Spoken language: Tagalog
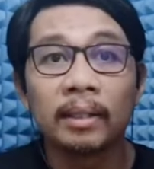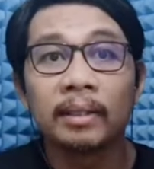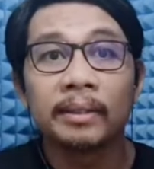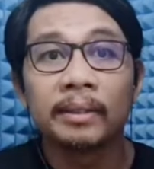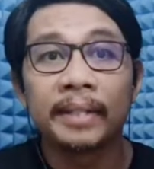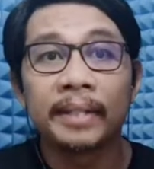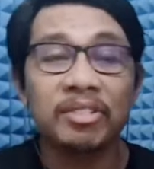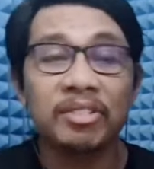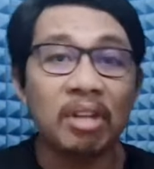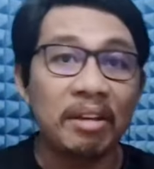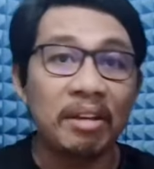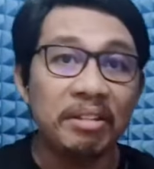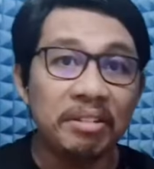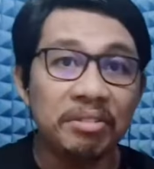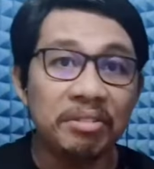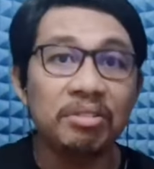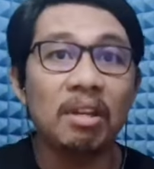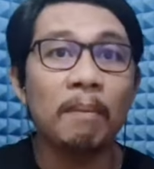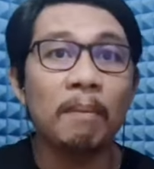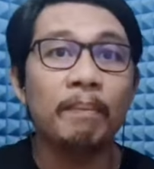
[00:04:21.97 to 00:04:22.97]
nasa
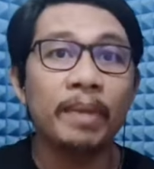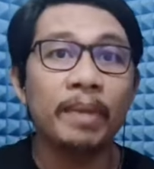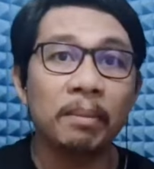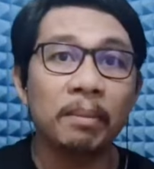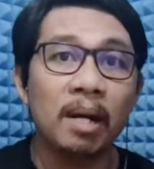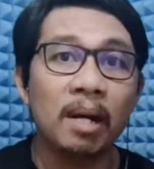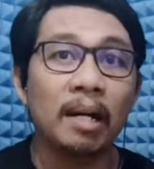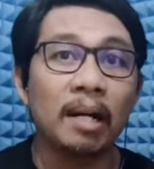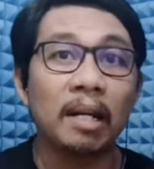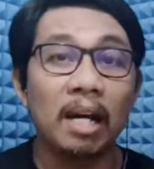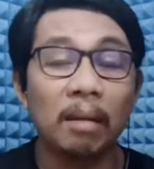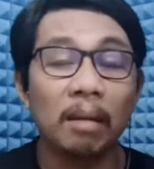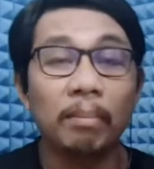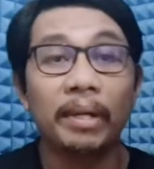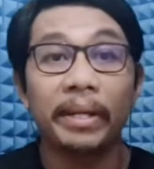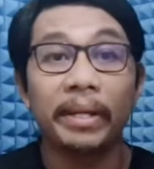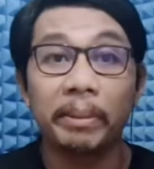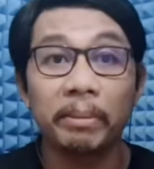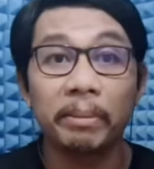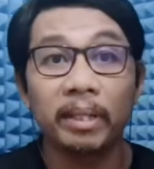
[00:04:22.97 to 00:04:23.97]
isip ng mga
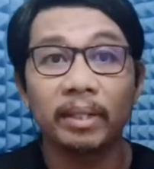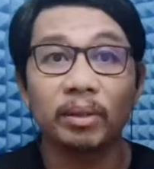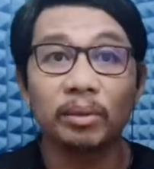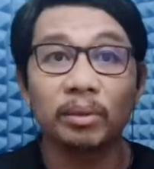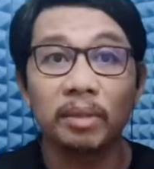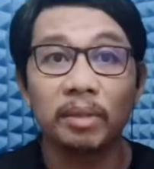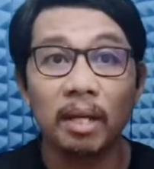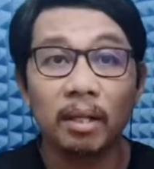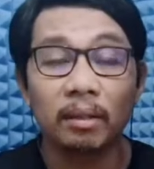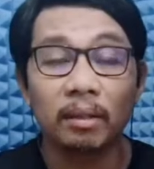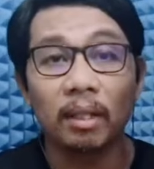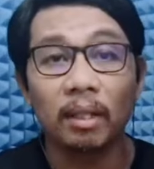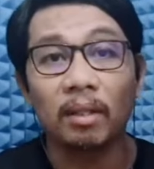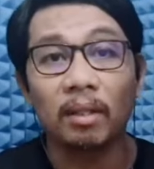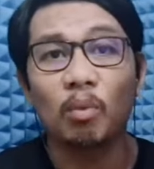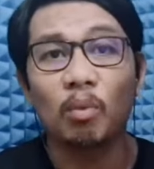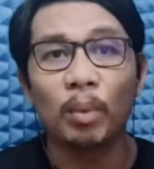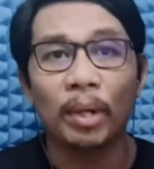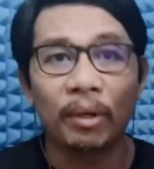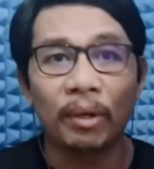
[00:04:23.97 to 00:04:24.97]
kalaban ng mga Duterte na
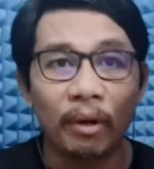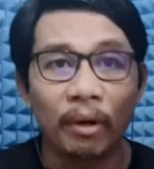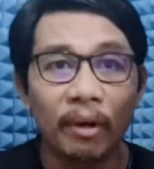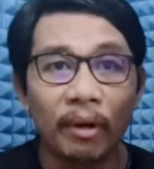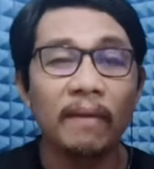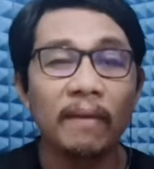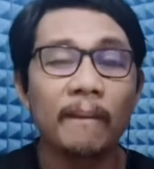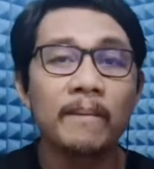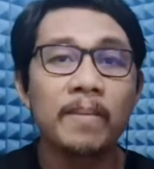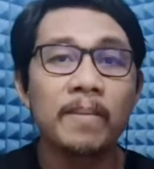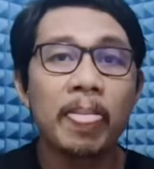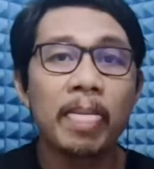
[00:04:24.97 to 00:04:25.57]
umanoy